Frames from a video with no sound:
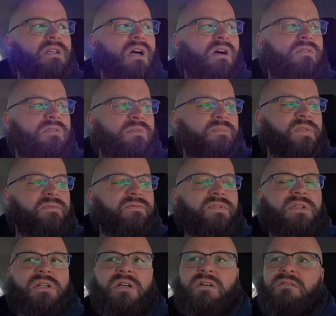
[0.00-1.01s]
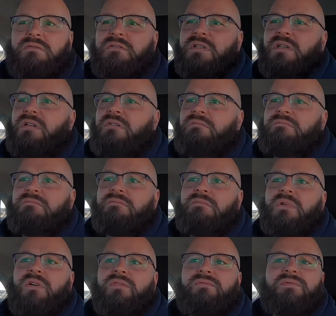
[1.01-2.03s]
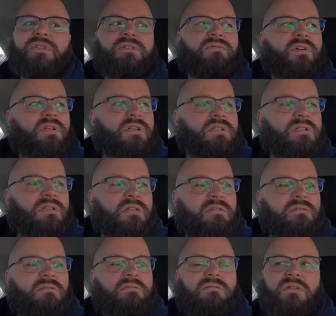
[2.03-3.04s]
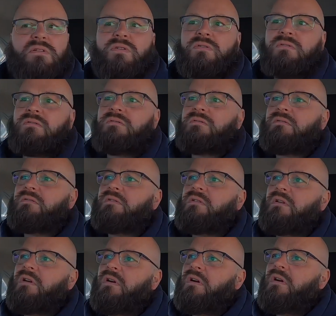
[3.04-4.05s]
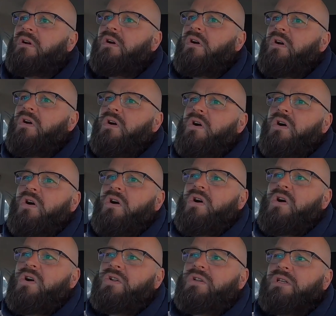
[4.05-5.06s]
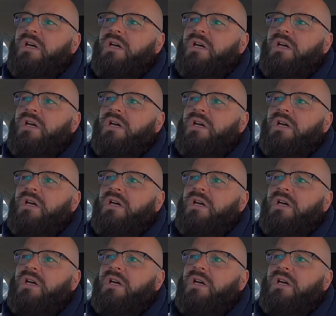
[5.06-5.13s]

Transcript: nach Hause bin wieder oder auf dem Weg woanders hin. Mal gucken. Und